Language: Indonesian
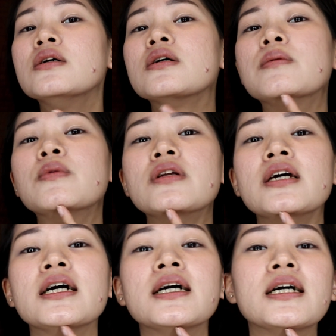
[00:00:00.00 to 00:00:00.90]

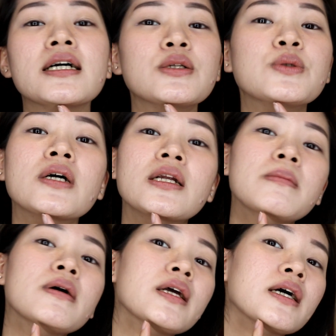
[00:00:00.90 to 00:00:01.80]
Kemudian juga di
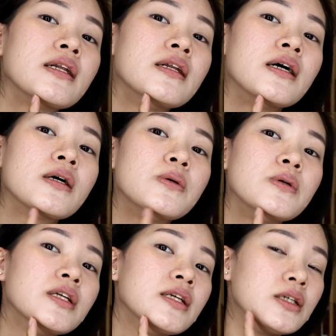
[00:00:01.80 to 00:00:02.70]
bagian dagu
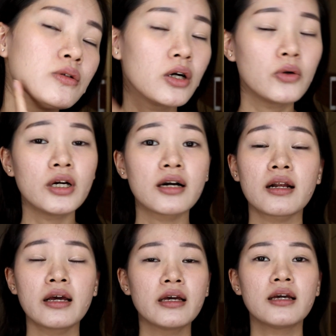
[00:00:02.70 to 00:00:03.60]
ini juga udah
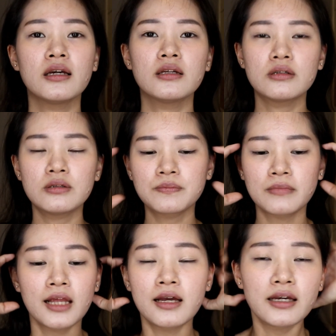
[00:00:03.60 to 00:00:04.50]
cracking gitu
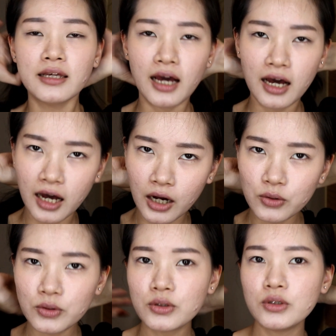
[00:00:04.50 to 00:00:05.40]
ya
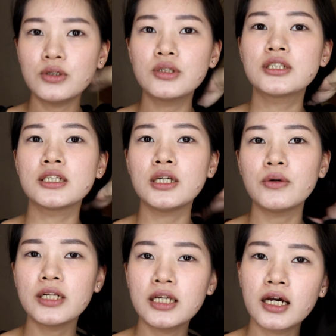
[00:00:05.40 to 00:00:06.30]
aku
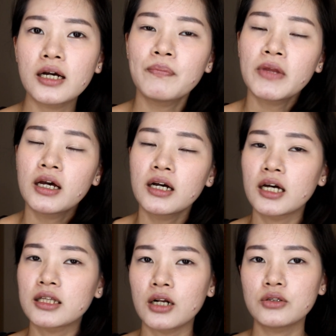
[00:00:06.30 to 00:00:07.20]
sejauh ini ya
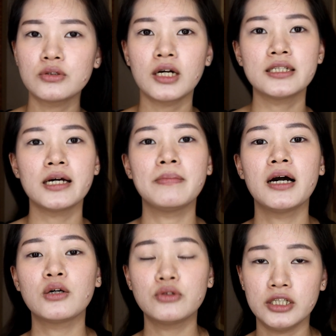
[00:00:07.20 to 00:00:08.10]
nggak terlalu suka
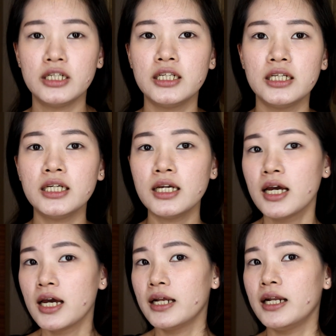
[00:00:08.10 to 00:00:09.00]
sama cushion ini
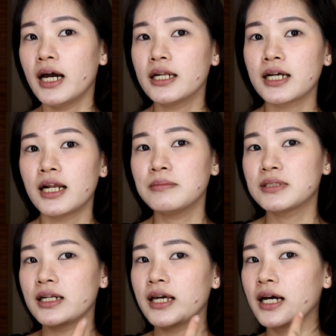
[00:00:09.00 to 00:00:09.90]
dan kalian
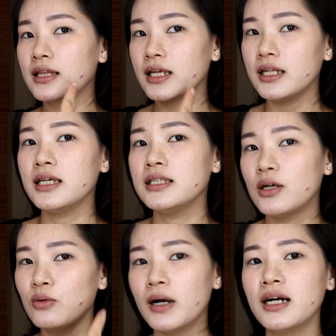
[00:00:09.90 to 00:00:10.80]
bisa lihat ini
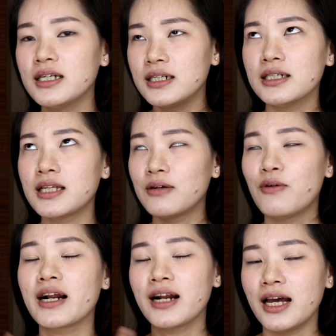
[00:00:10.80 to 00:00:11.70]
jauh banget
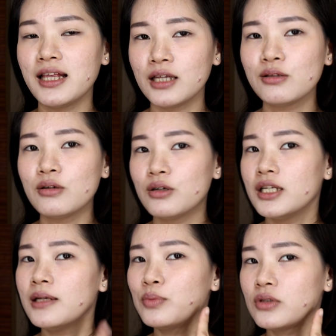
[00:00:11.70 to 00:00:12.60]
warnanya itu loh
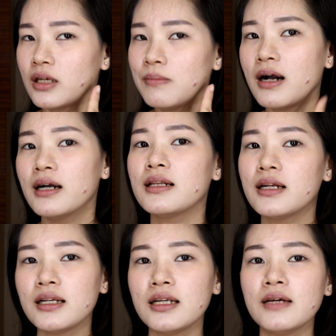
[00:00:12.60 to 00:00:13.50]
ini putih banget dan
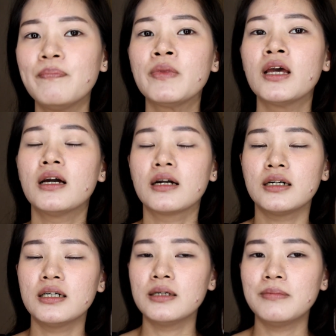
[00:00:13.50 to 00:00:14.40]
ini
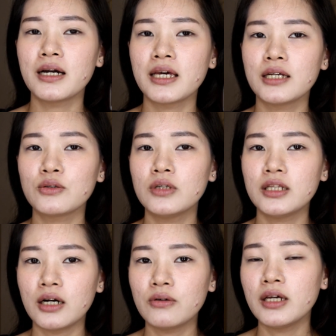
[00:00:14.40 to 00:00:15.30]
ke bagian kulit
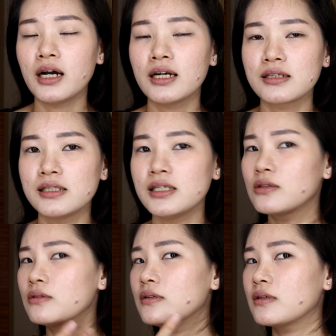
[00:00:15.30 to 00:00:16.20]
aku yang aslinya
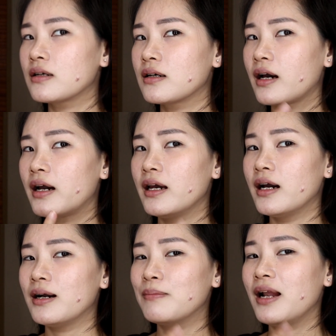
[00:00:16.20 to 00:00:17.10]
tuh
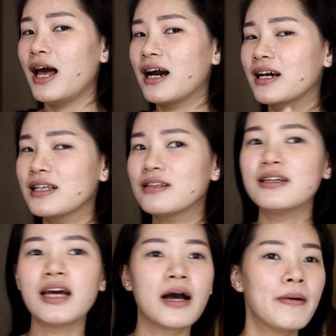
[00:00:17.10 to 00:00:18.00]
kayak belang gitu
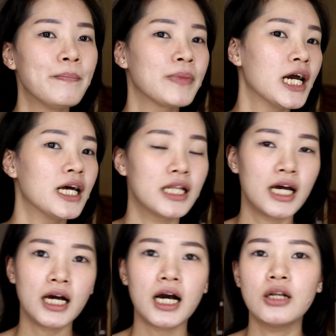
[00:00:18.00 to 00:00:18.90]
ya
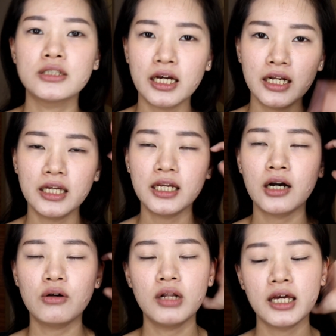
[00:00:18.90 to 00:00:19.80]
nah kalau
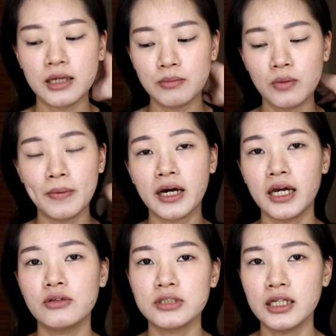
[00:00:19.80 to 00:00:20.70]
seandainya aku lagi mau
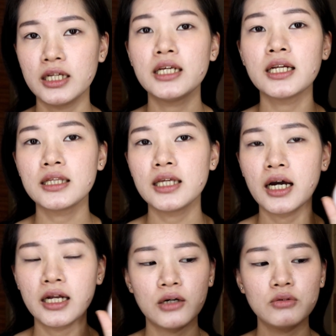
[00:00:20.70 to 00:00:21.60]
pakai cushion ini nanti
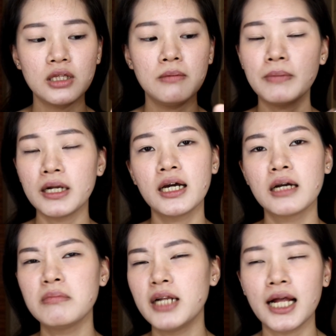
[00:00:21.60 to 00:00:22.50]
akan aku timpa
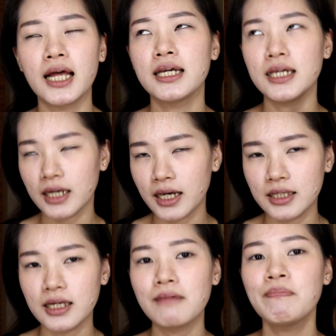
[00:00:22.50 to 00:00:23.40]
dengan bedak lagi
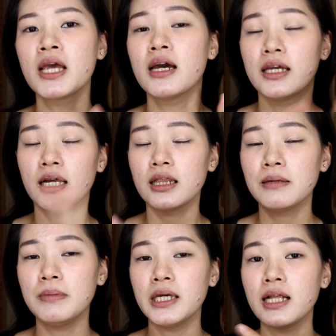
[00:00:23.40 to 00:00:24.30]
kayaknya yang
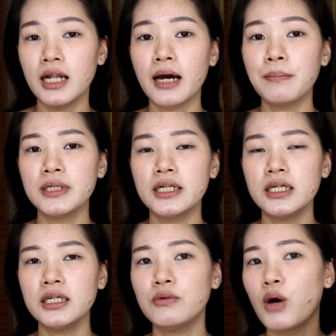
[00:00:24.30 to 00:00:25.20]
lebih gelap
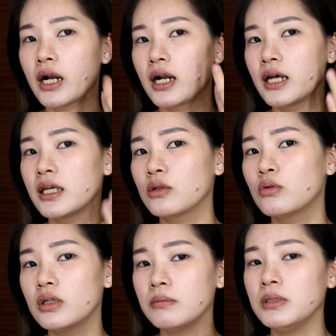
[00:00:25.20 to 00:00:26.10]
jadi warnanya
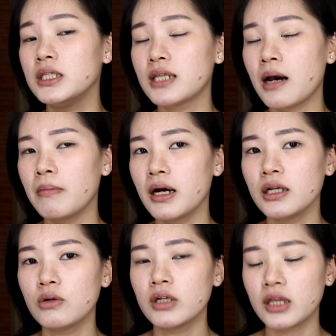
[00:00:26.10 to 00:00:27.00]
tuh lebih sama
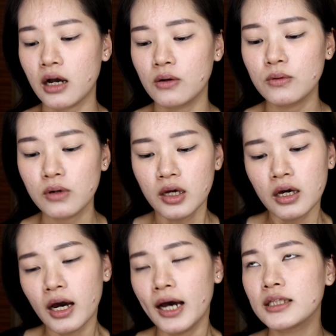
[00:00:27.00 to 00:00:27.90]
di kulit aku
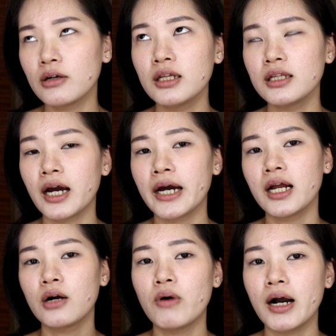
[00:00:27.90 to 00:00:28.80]
atau nanti
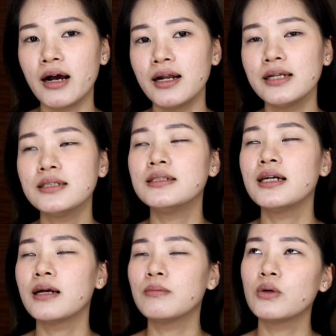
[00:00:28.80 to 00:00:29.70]
akan aku akalin
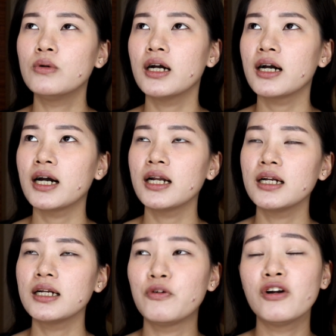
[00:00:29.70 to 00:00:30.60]
dengan
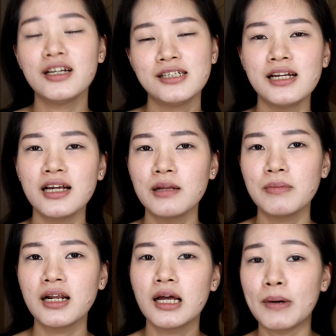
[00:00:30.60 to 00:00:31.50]
menggunakan foundation yang
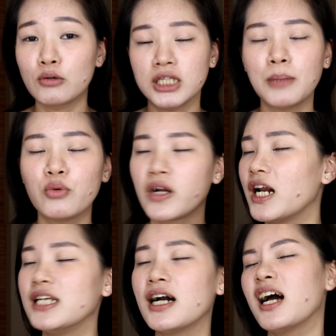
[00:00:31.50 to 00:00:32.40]
lebih gelap aku campurin
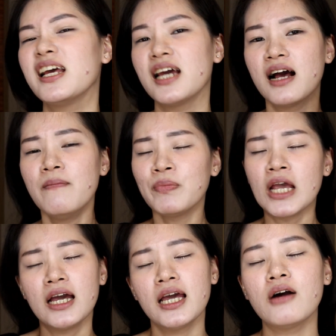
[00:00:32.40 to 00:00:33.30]
aja kali ya
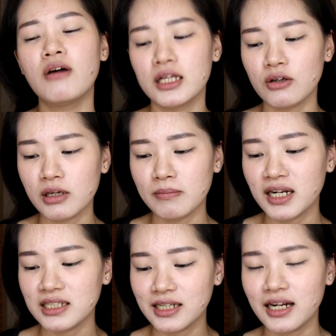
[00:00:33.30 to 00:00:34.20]
ya aku nggak tahu
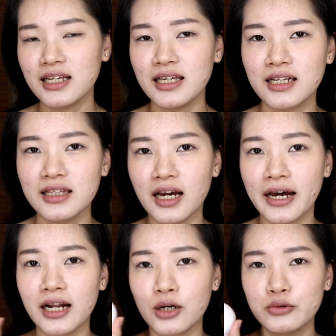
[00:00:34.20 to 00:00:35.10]
gimana caranya nanti
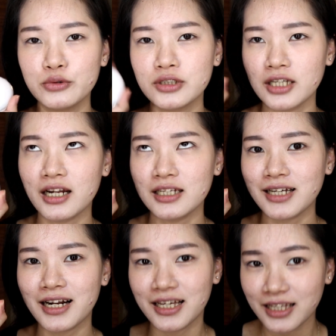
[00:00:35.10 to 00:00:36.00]
akan aku cari
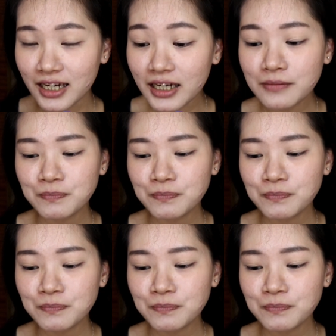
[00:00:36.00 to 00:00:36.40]
caranya